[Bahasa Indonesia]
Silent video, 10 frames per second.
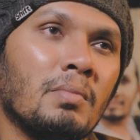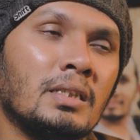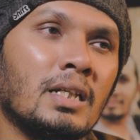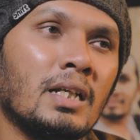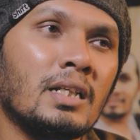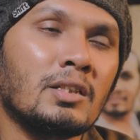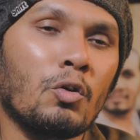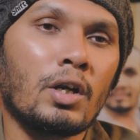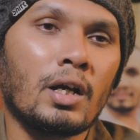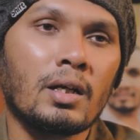menjadi
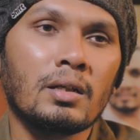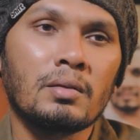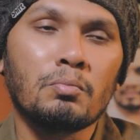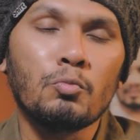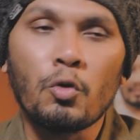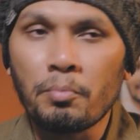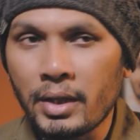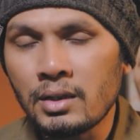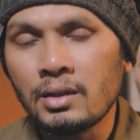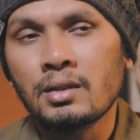seorang
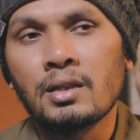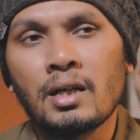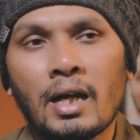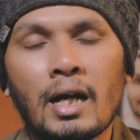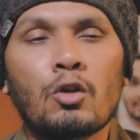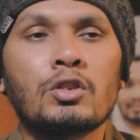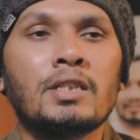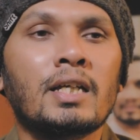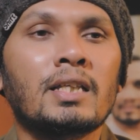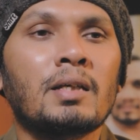mukmin,
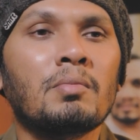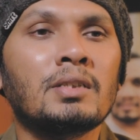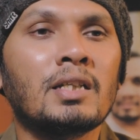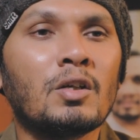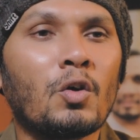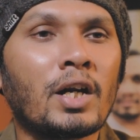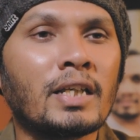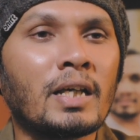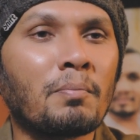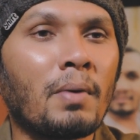harusnya kita menjadi
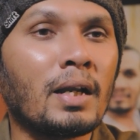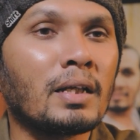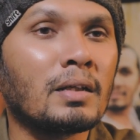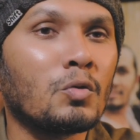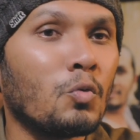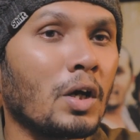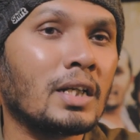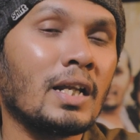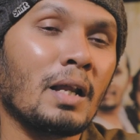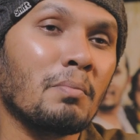orang yang paling
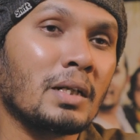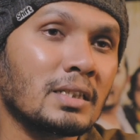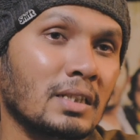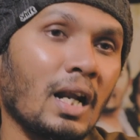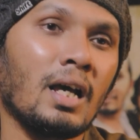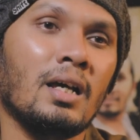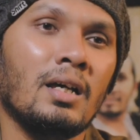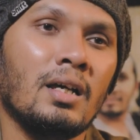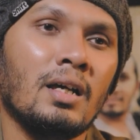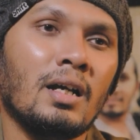kuat dalam
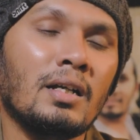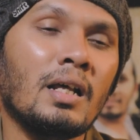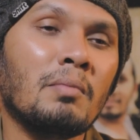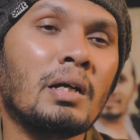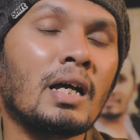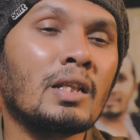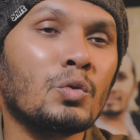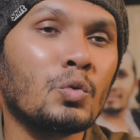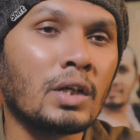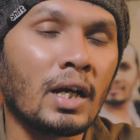berserah dan
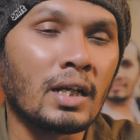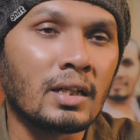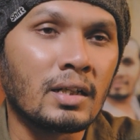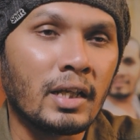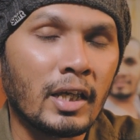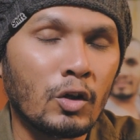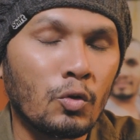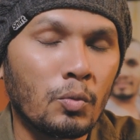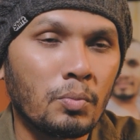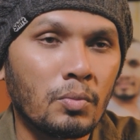menggantungkan
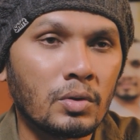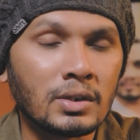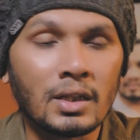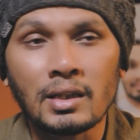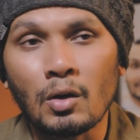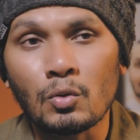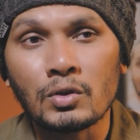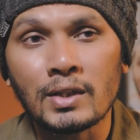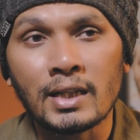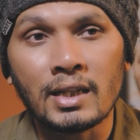hidup serta
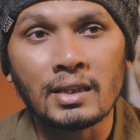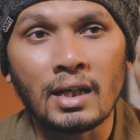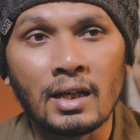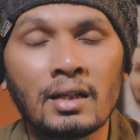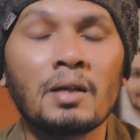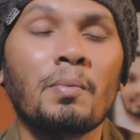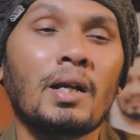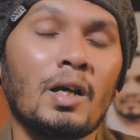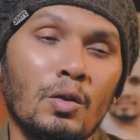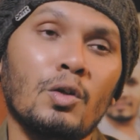urusan kita
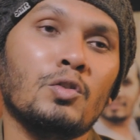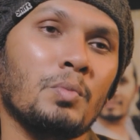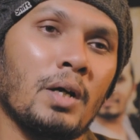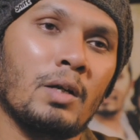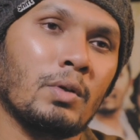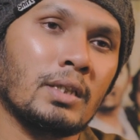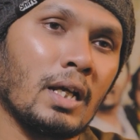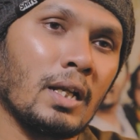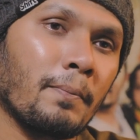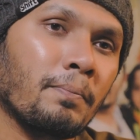kepada Allah Subhanahu wa
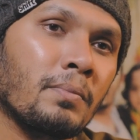taala.